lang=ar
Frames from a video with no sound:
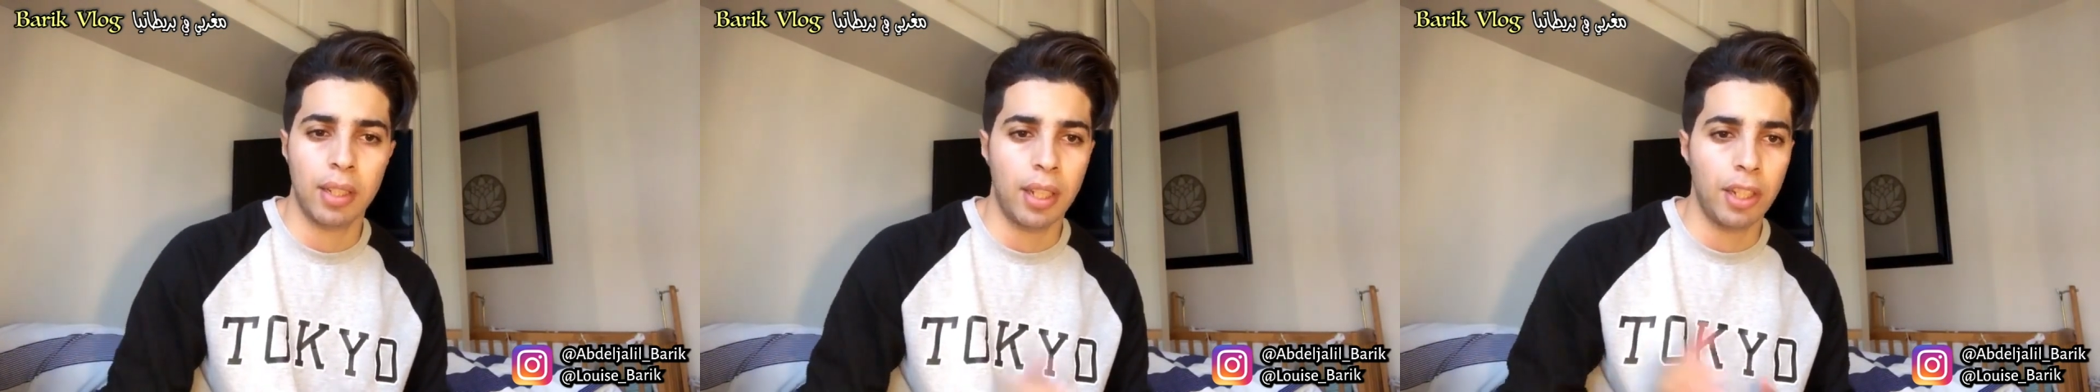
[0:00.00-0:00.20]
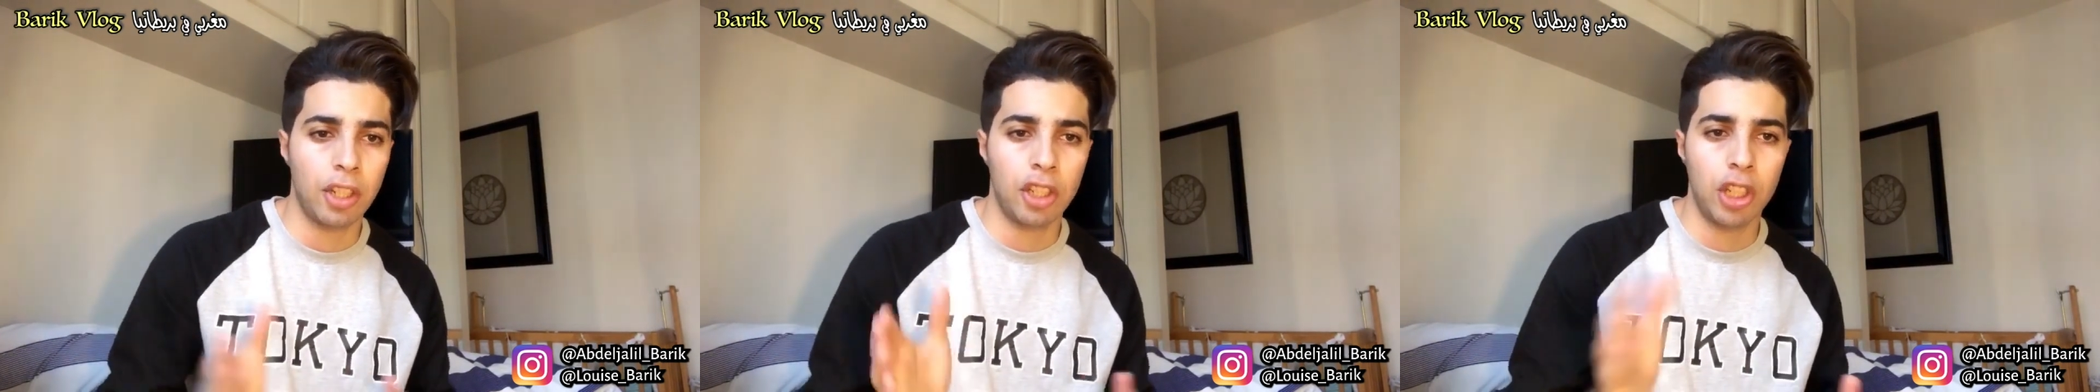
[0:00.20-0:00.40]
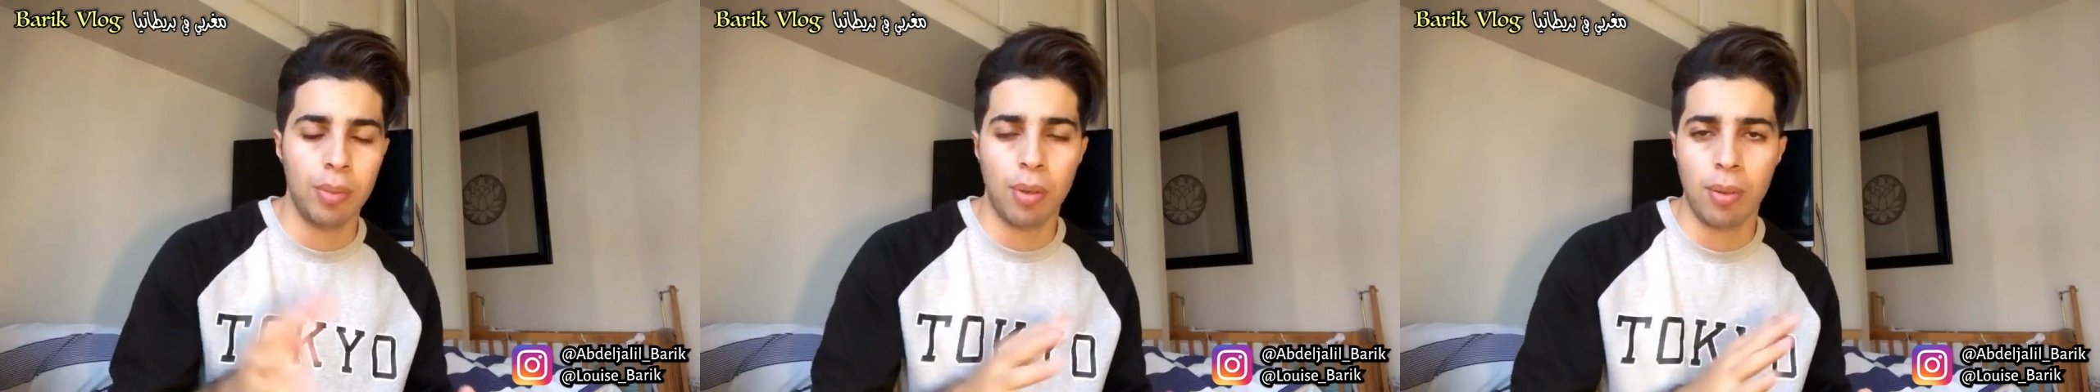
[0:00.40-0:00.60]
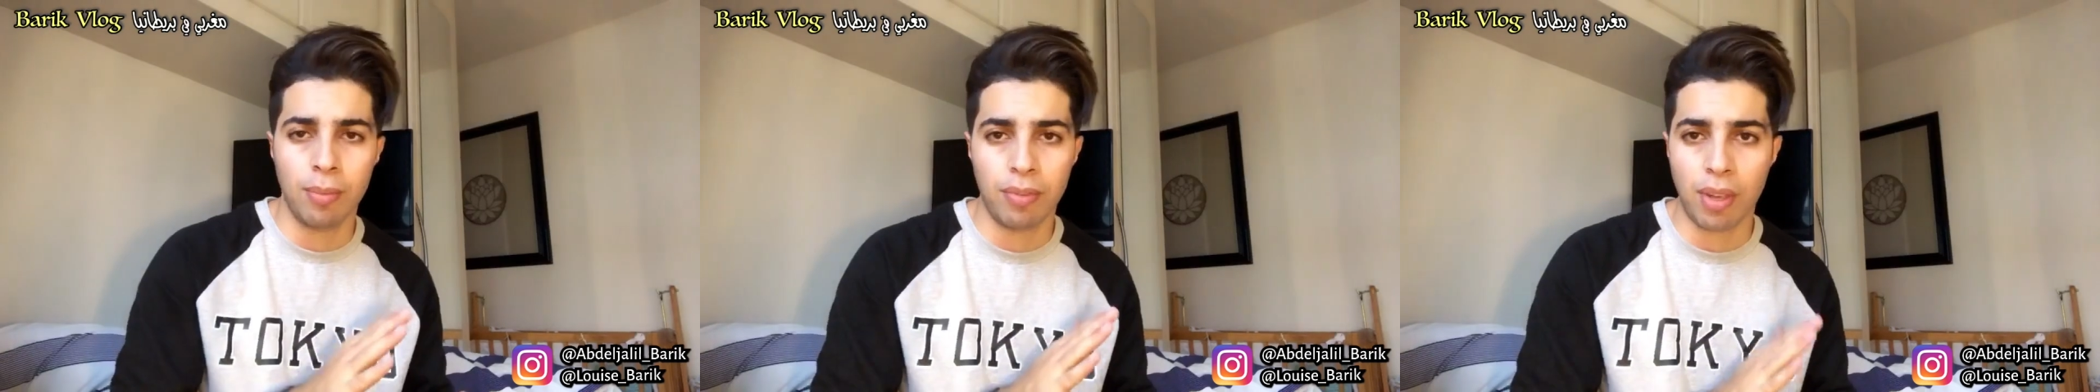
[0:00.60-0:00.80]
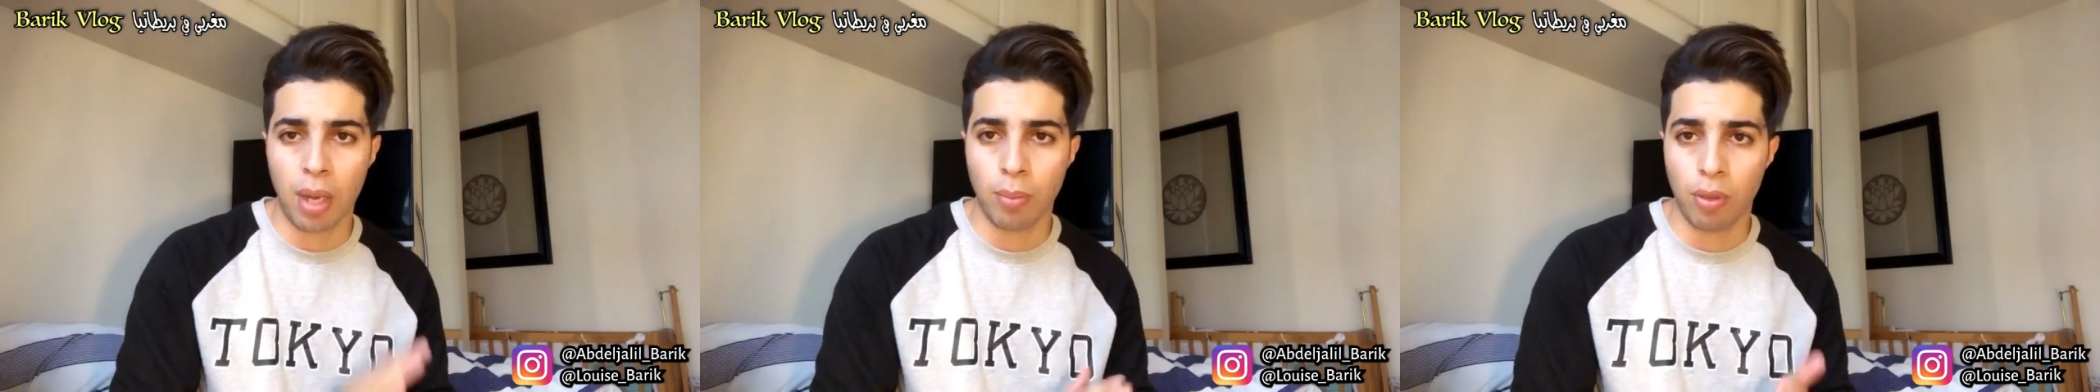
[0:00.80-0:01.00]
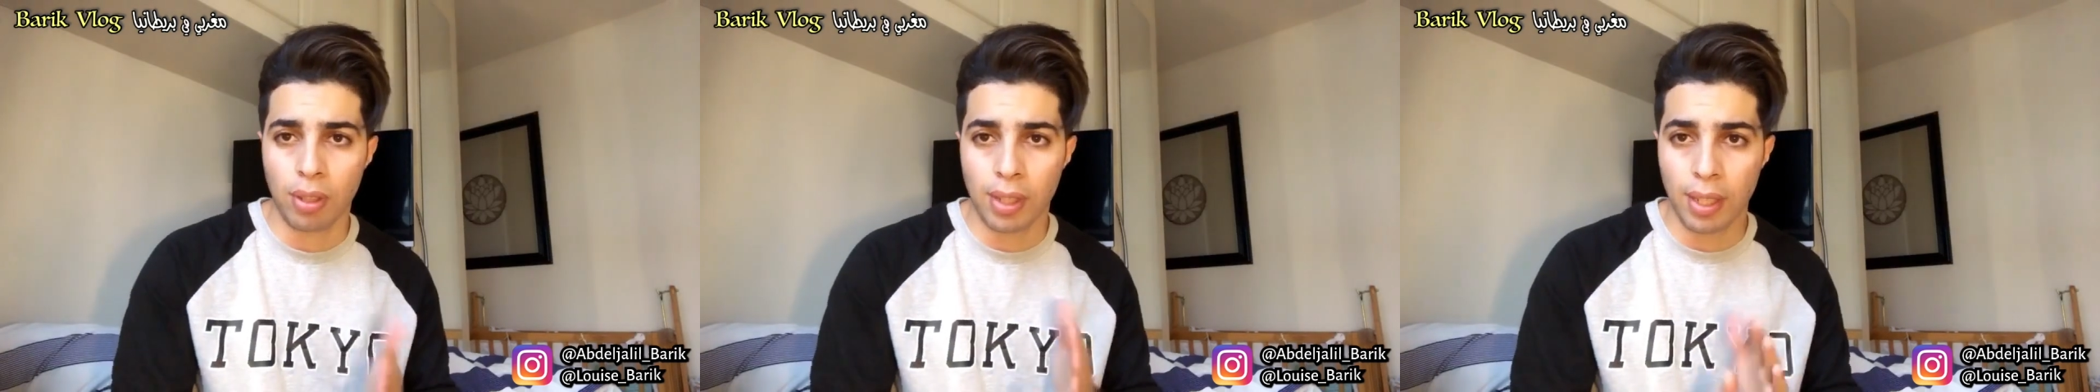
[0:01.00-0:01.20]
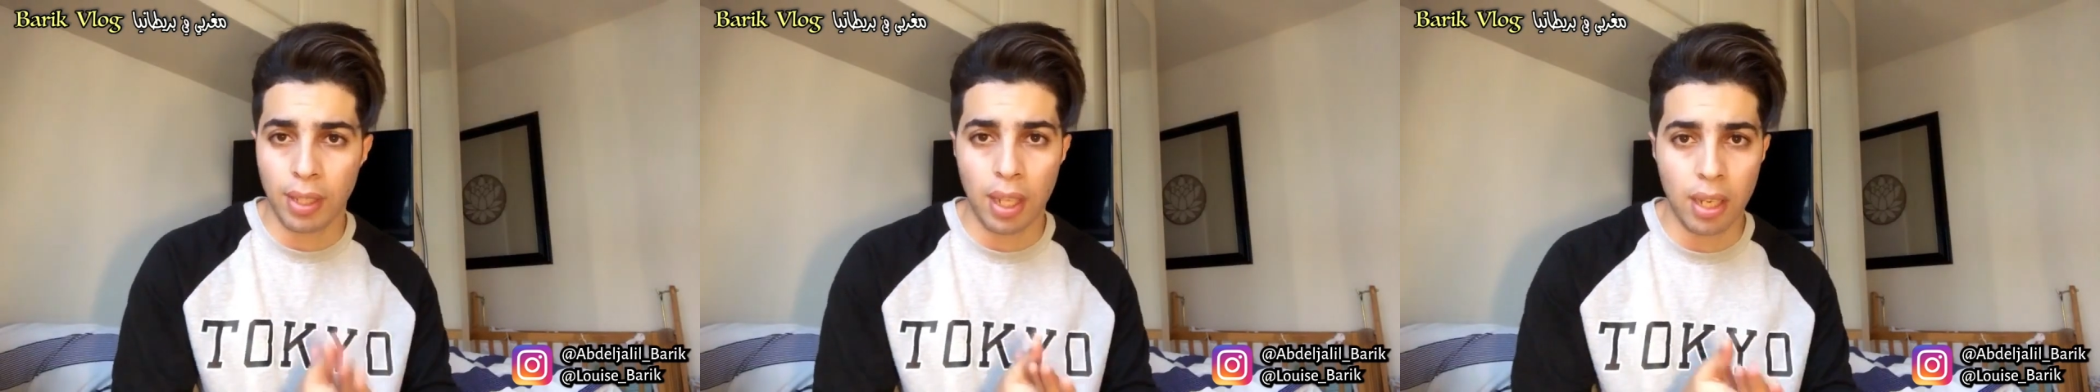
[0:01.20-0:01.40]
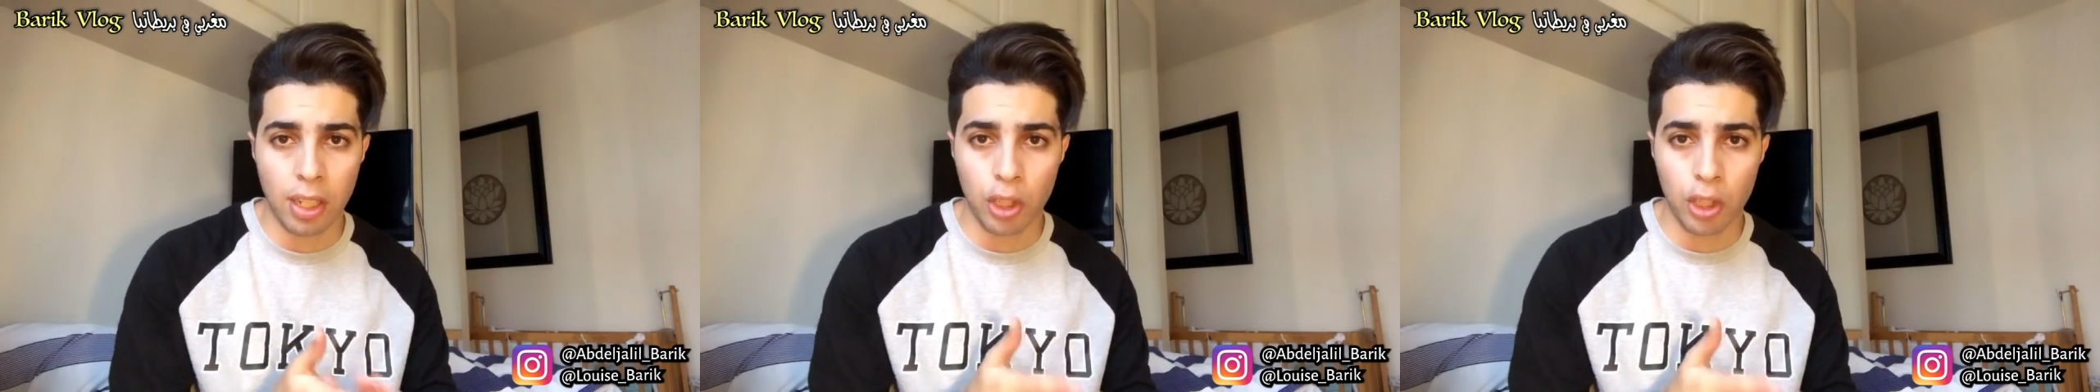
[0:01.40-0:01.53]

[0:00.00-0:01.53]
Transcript: يعني نجيبهم فابور لا ريال